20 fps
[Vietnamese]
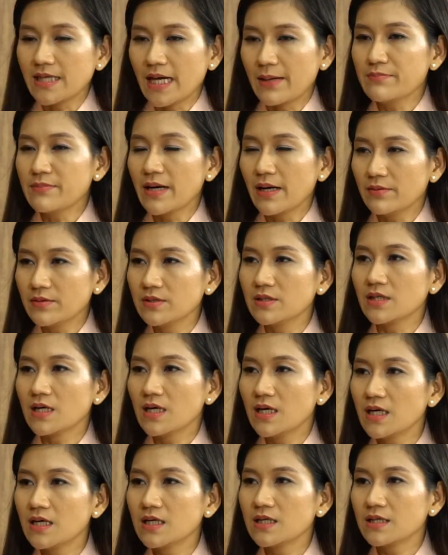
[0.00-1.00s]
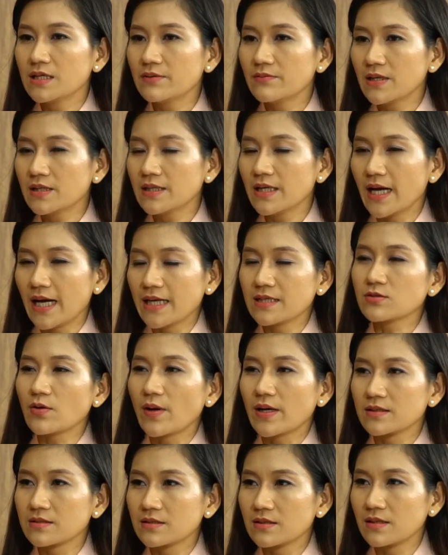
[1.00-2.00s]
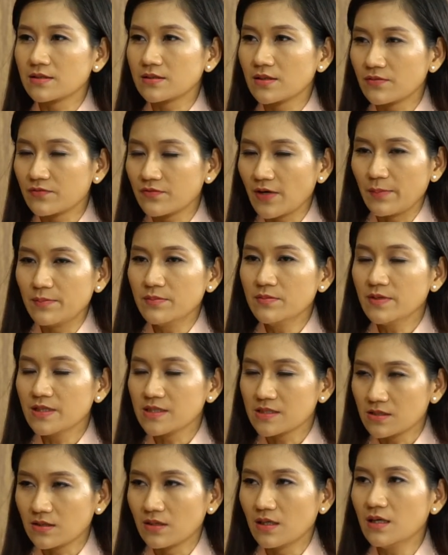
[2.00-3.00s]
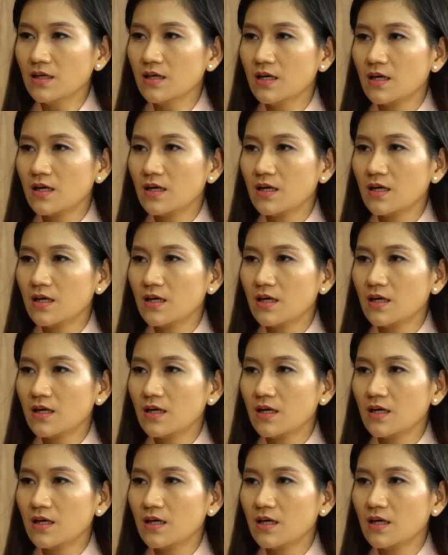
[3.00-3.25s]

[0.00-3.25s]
đảm bảo được hơn cái vấn đề an toàn thực phẩm về sữa.